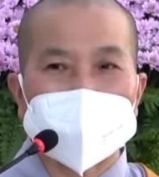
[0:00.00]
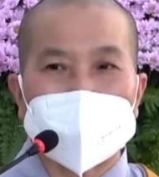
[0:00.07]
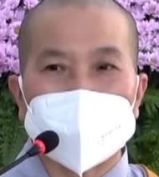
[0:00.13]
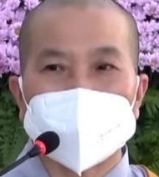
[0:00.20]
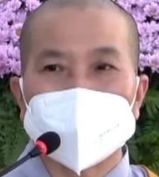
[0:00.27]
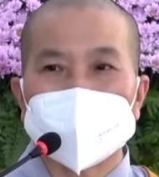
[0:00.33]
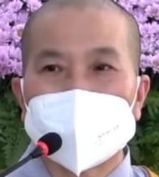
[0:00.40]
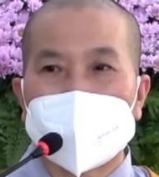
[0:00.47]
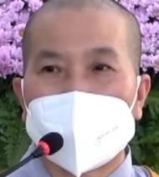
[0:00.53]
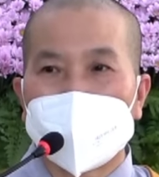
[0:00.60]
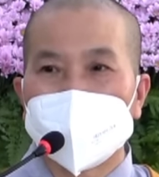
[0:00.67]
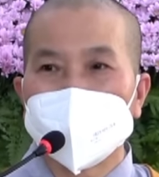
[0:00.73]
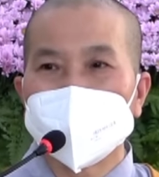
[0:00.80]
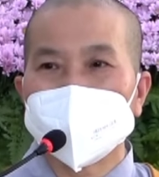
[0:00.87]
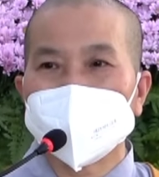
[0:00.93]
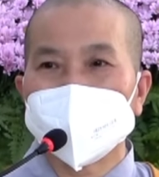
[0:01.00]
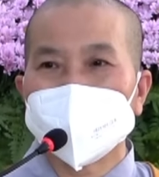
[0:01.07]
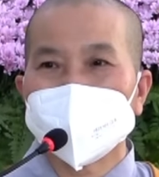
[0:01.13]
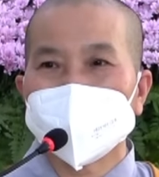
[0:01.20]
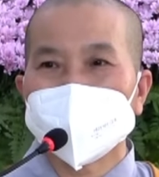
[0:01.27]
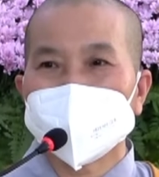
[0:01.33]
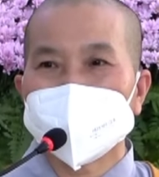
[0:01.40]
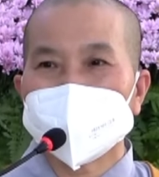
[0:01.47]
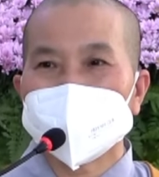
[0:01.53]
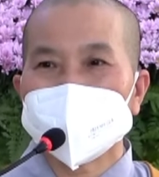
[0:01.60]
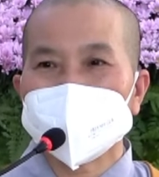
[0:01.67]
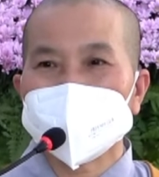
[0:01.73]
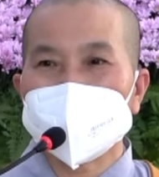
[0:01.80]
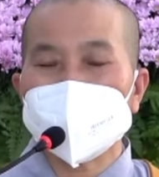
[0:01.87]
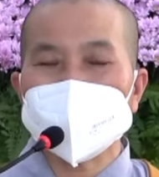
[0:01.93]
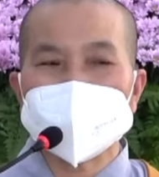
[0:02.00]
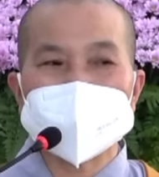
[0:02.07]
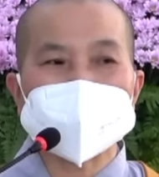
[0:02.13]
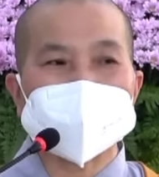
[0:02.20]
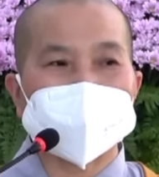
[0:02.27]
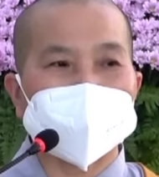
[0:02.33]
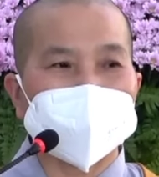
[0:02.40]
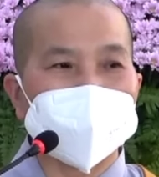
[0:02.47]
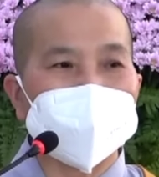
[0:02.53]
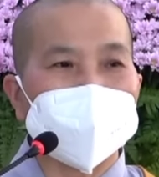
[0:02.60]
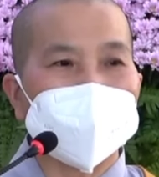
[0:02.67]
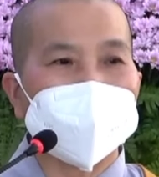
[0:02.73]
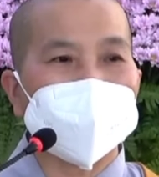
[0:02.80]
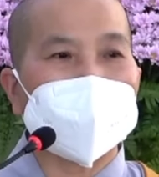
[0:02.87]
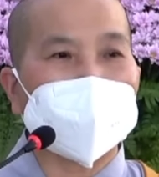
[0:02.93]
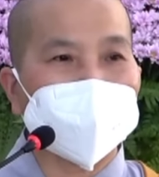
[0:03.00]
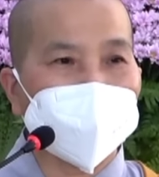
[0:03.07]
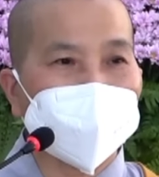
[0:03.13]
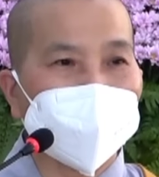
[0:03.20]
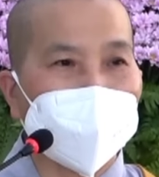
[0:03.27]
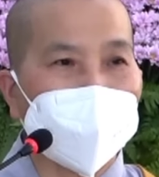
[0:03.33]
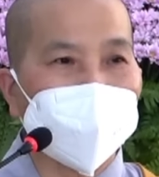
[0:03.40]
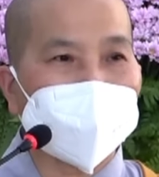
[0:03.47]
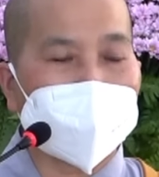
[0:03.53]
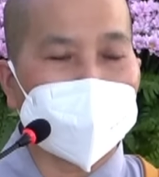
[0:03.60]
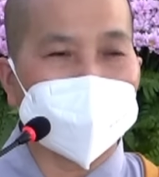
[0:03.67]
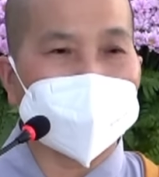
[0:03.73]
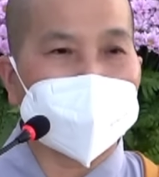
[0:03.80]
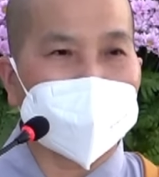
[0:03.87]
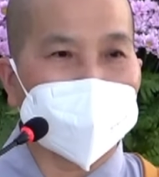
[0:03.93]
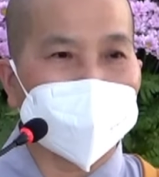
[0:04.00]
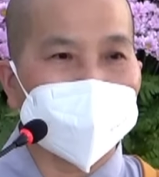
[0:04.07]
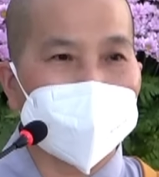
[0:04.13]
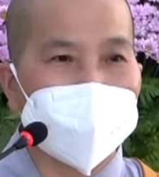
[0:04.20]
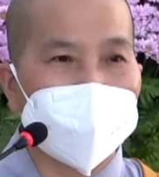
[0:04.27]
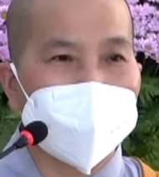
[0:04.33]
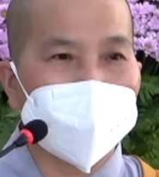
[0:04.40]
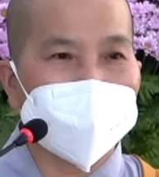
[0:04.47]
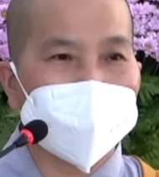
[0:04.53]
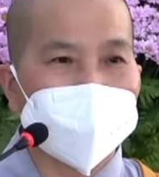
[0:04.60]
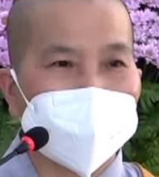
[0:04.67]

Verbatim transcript: thầm lặng, trong cái sự mật tu thầm lặng đó,